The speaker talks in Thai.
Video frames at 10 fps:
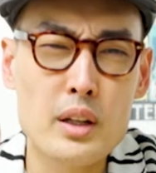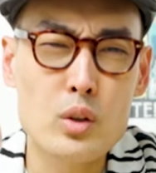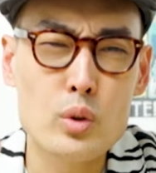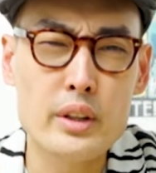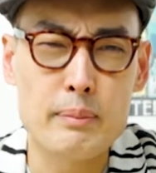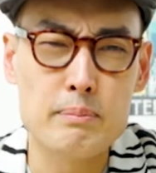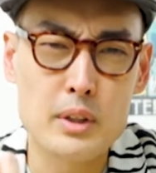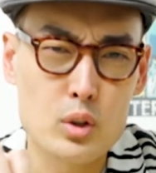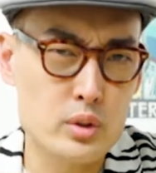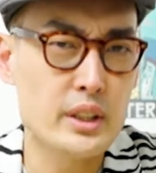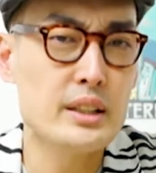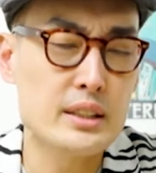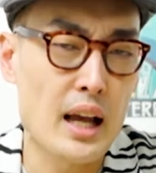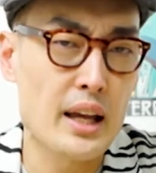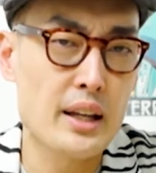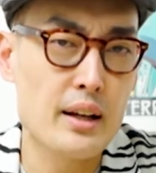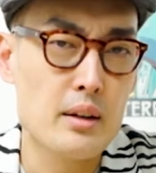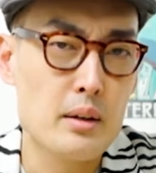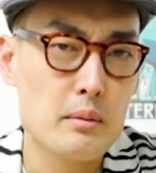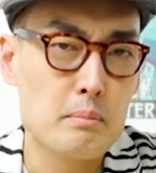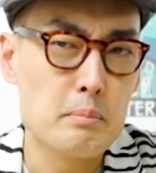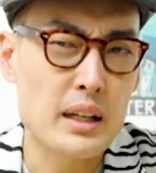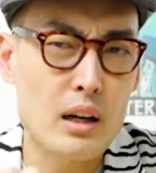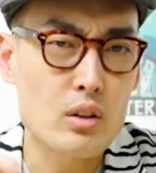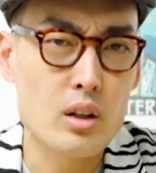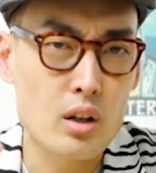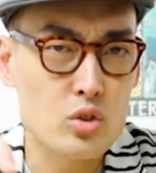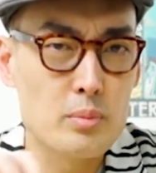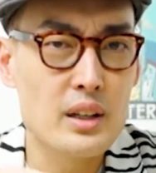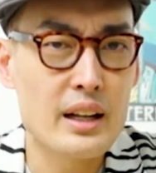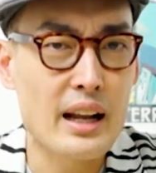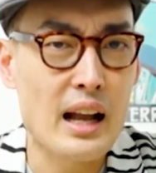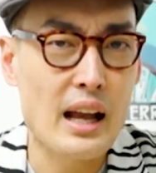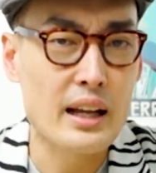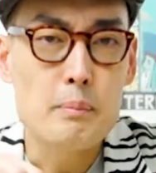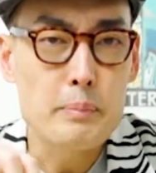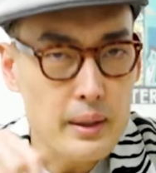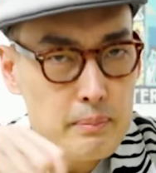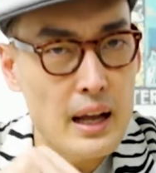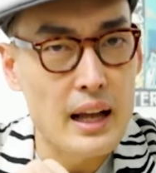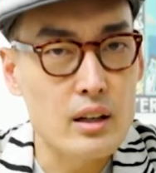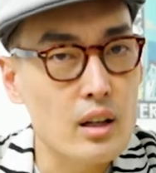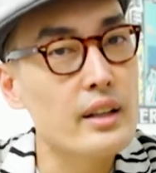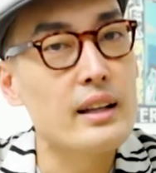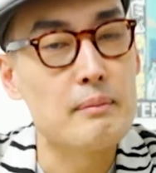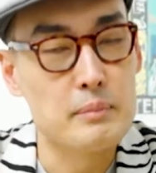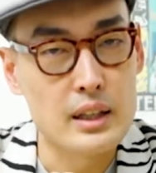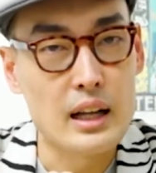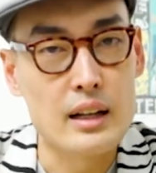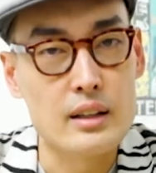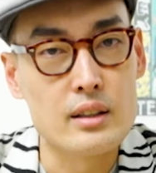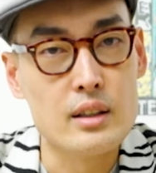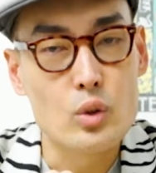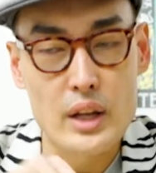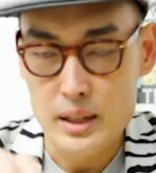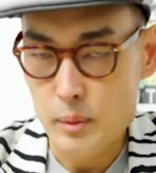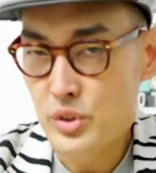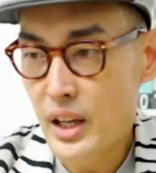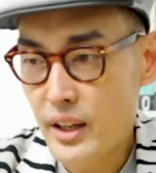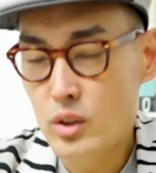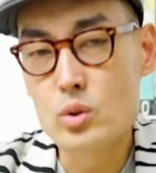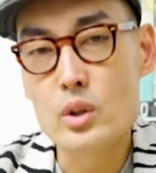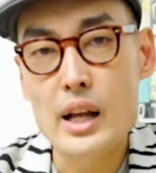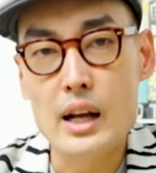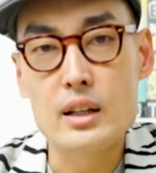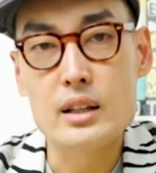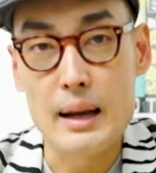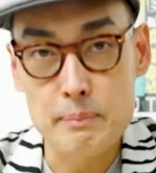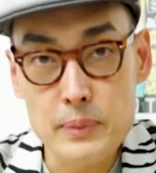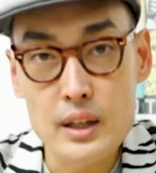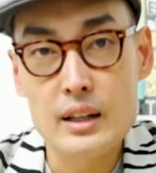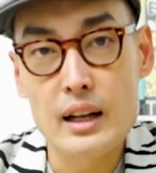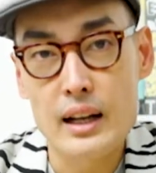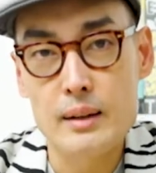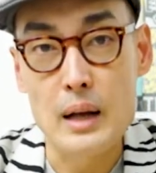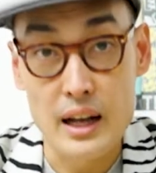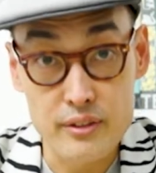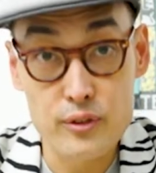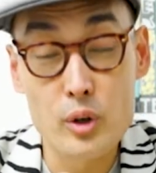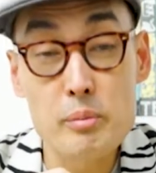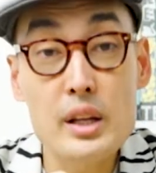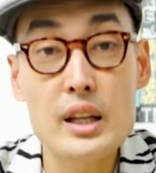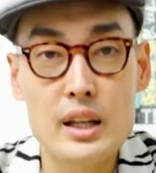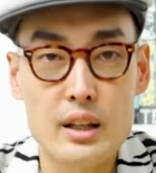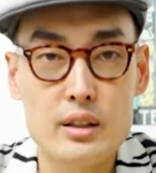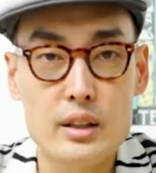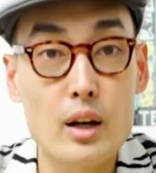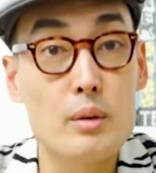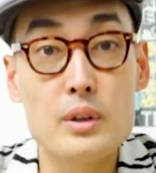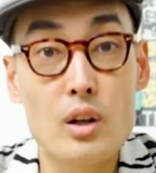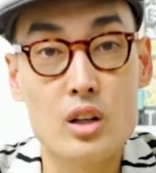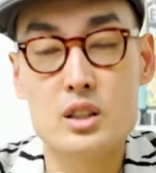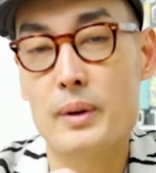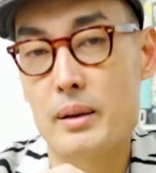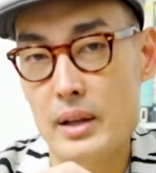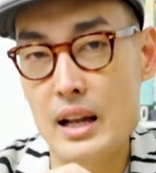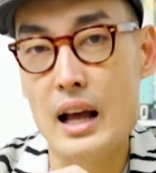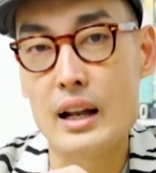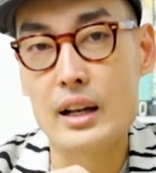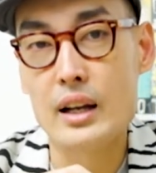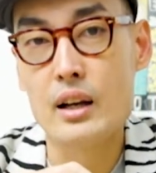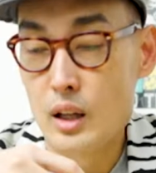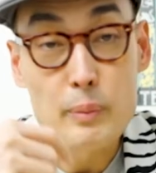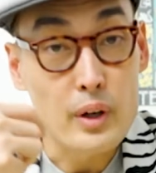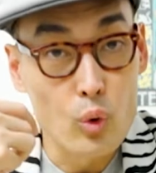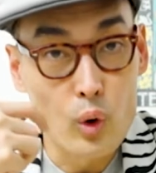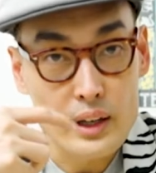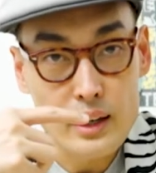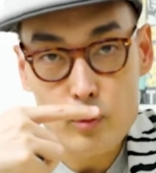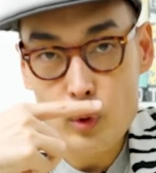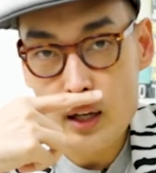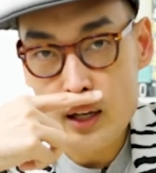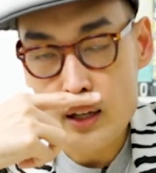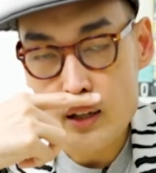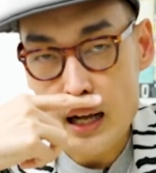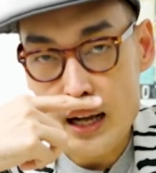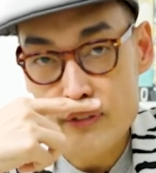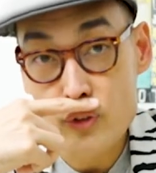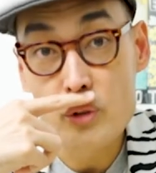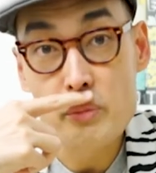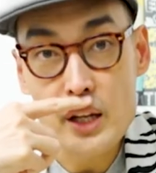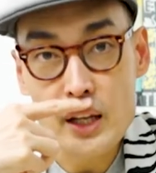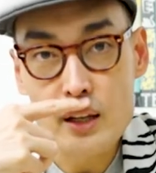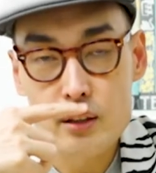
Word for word: มันดูดิบมันดูจริงใจเนี่ยมันเข้าถึงคอน sumer ได้ง่ายบิ๊กแบรนด์ก็เลยทำเหมือนกัน ตัวอย่างที่ผมจะให้ดูเนี่ยคือ Apple นะครับ iPhone mini ที่เขาเพิ่งลอนช์ไปไม่นานเนี่ย เราไปดูกันครับว่า iPhone mini